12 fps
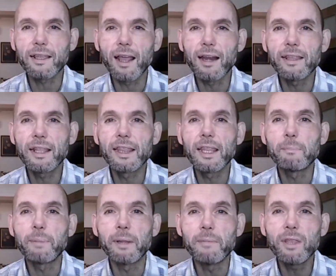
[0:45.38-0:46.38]
que alguien
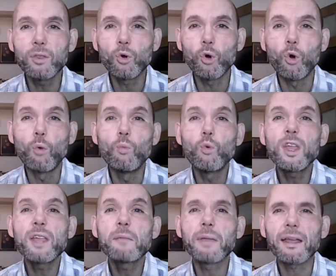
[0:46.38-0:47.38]
deprimido o
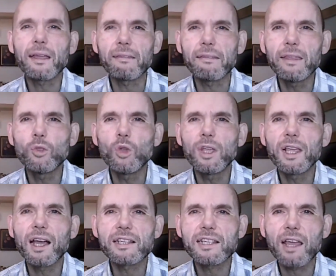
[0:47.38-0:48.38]
muy envejecido y
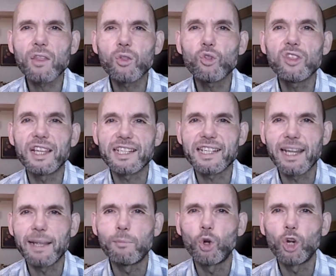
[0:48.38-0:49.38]
cansado
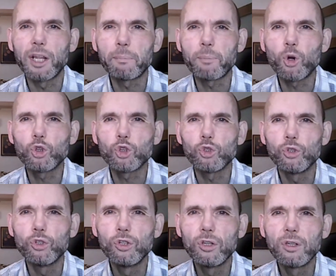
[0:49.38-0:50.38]
desee morir pronto.
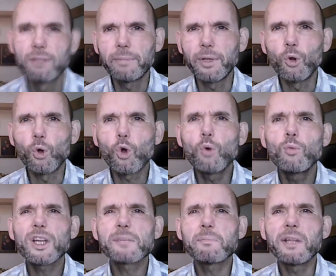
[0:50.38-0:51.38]
Pero
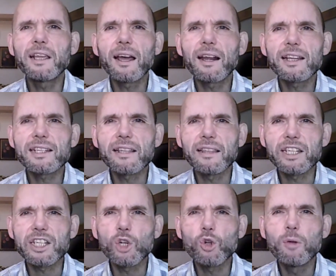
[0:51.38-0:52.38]
¿cómo explicar ese
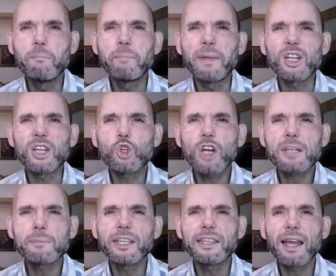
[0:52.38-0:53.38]
deseo en
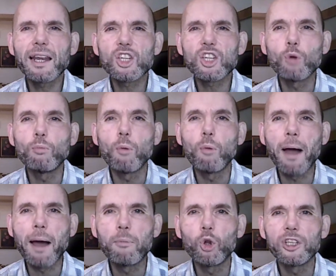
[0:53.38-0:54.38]
personas vitales como
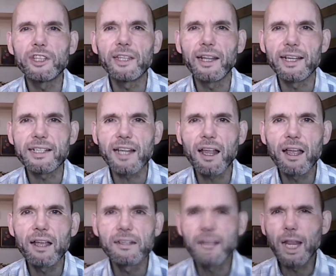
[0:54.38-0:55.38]
Pablo y Teresa?
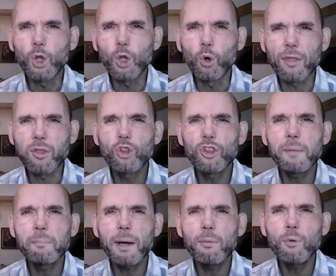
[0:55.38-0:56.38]
El corazón
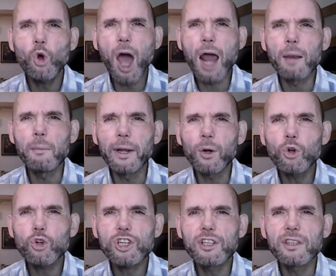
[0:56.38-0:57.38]
de Pablo
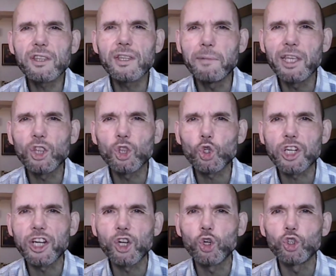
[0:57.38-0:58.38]
albergó
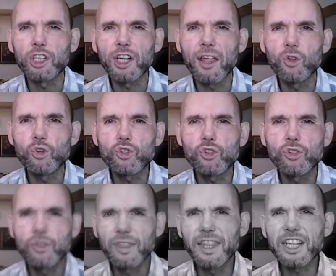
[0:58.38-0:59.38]
sentimientos encontrados.
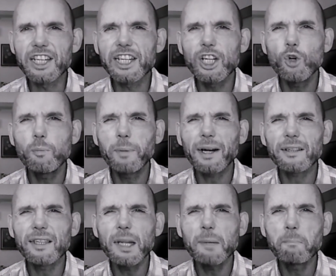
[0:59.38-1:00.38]
Deseo
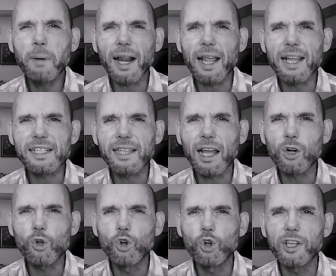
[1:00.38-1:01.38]
partir para
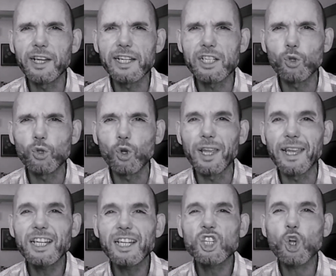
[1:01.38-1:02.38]
estar con Cristo,
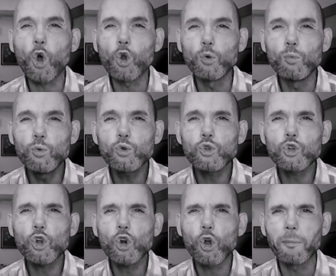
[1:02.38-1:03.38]
que es con
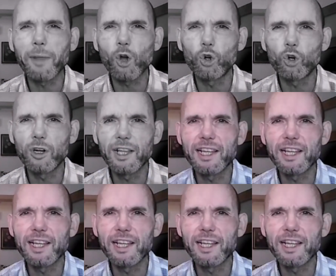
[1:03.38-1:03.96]
mucho lo mejor,